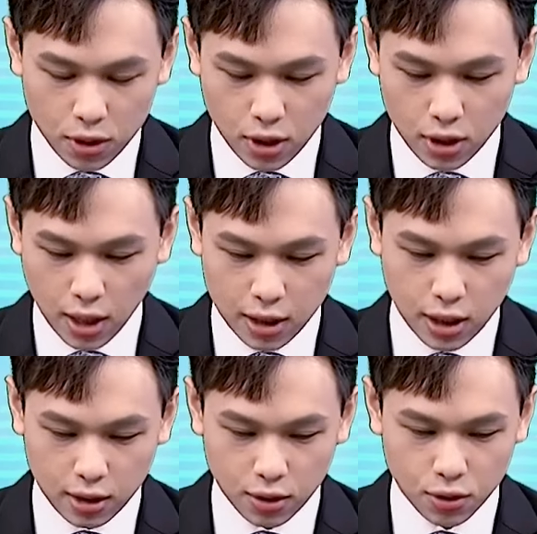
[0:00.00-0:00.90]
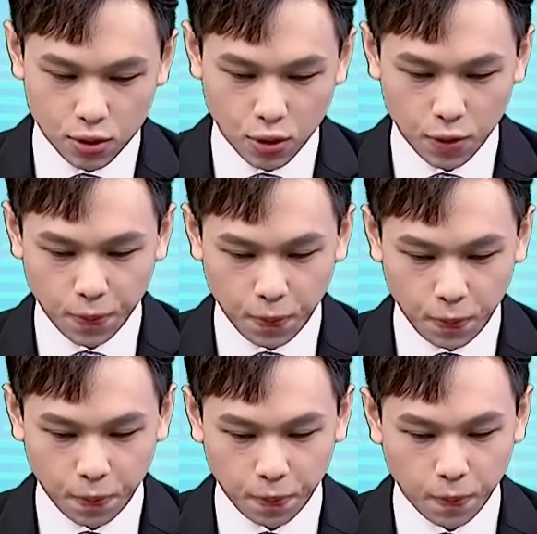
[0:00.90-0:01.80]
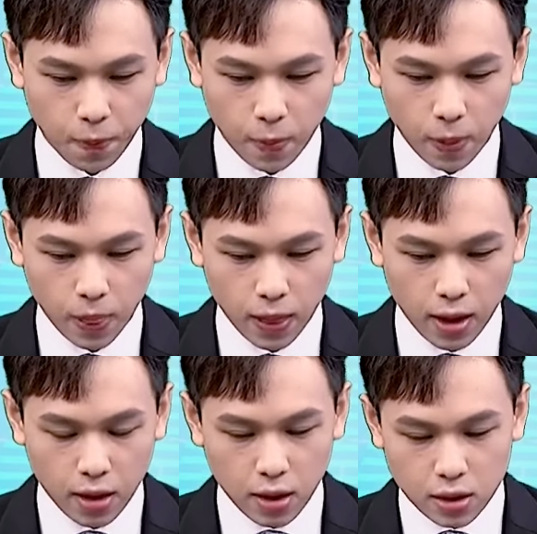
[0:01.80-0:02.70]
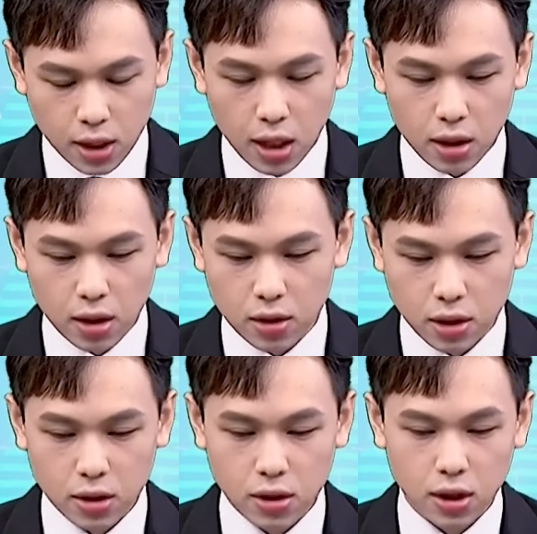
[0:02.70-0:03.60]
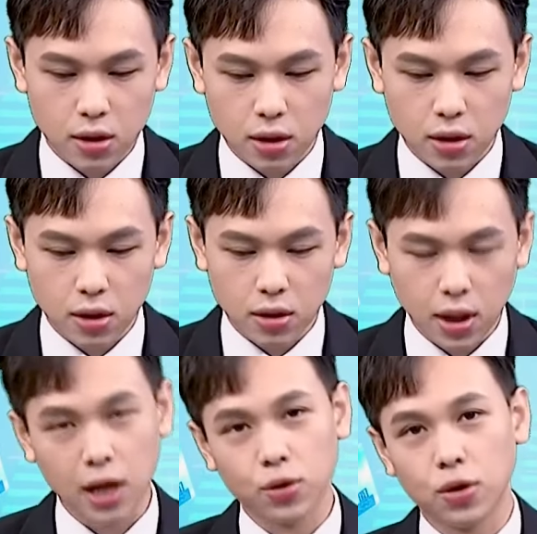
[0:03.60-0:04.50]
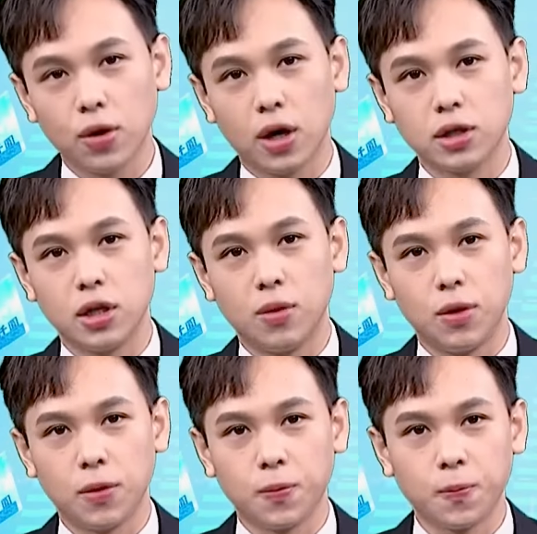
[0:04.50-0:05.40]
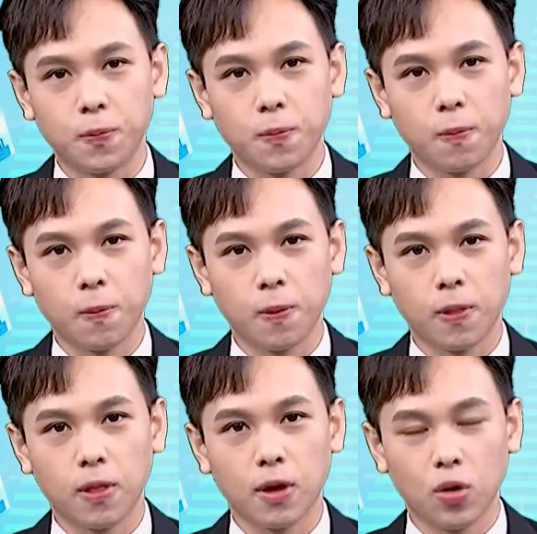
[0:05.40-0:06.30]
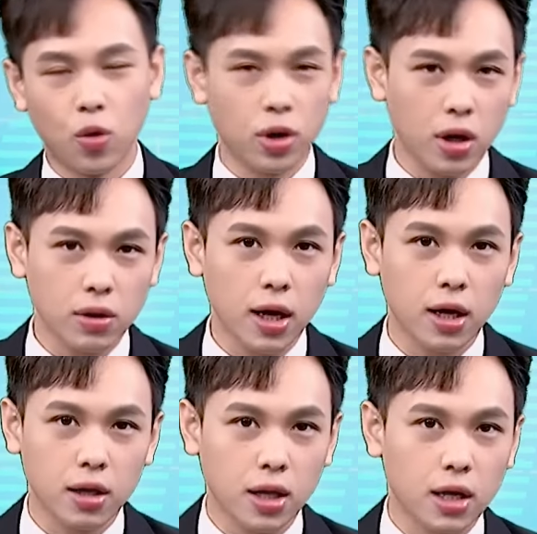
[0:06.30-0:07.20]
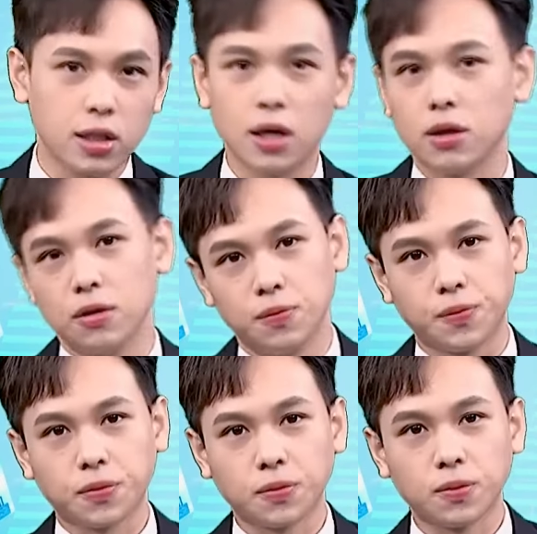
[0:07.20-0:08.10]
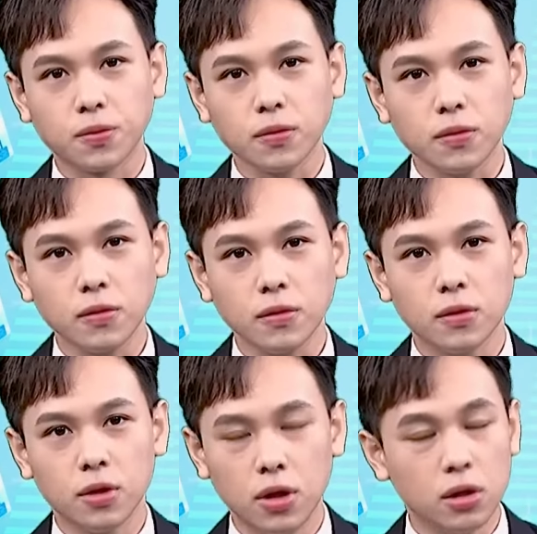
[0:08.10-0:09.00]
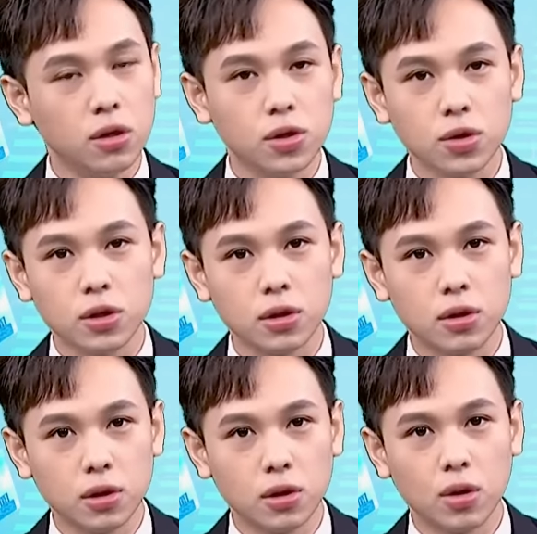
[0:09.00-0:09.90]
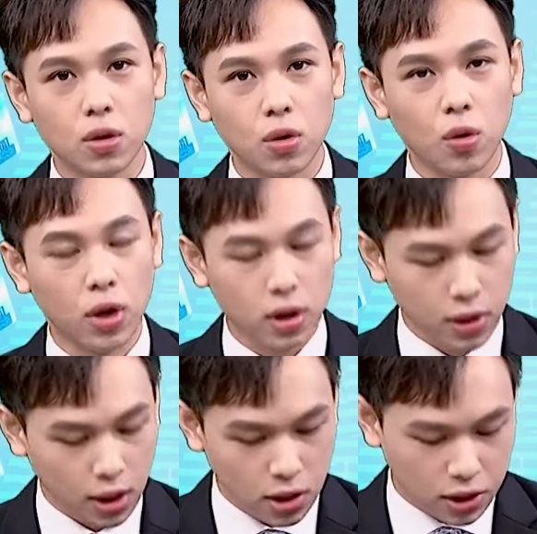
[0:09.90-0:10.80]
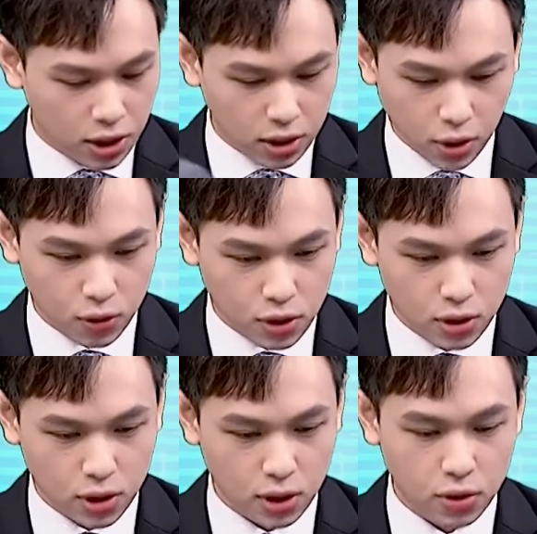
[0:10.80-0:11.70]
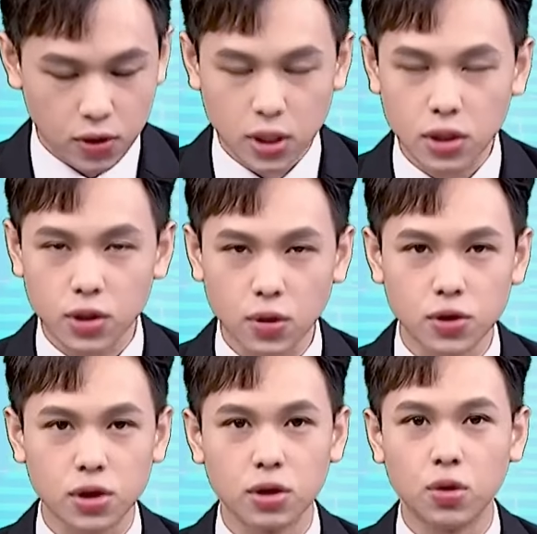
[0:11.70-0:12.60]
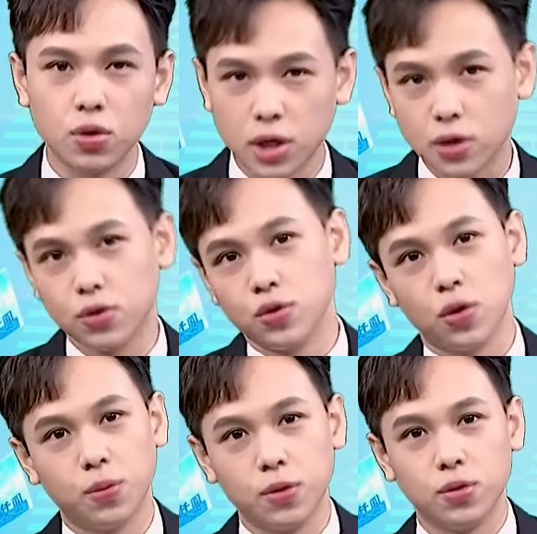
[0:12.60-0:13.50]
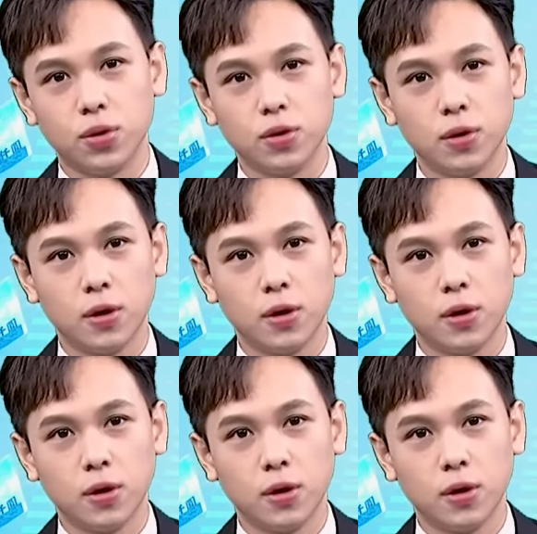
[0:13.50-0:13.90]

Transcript: 一直跟大家强调，就是说，在一个真正的大多的行情里面，我要带给大家的，一定就是我要带你集中资金、集中持股下去做布局，